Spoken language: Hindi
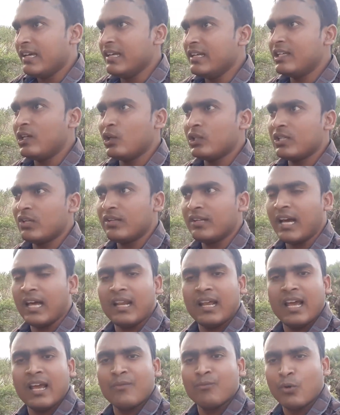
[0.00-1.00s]
इनके जो
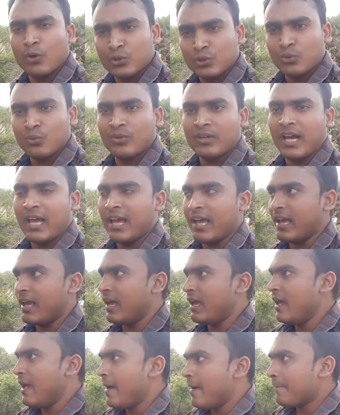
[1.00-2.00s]
नल हैं वो सूख गए हैं